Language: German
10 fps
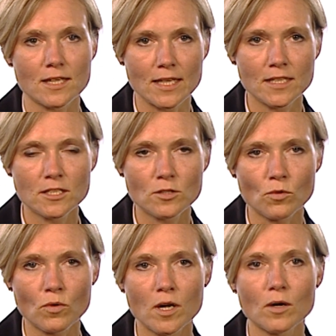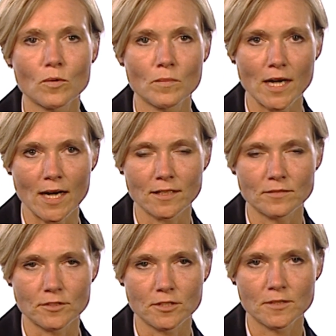Innenohr
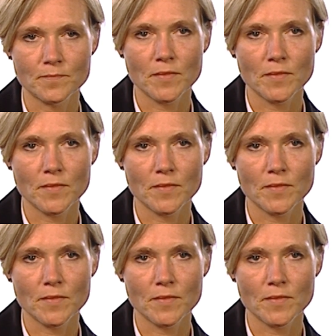umgangen wird.